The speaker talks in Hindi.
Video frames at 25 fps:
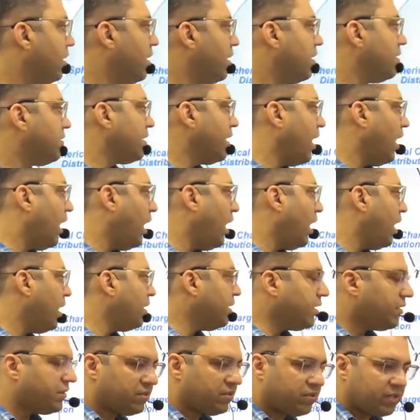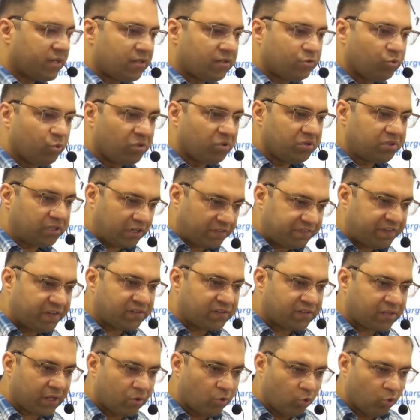से आर डिस्टेंस दूर सरफेस के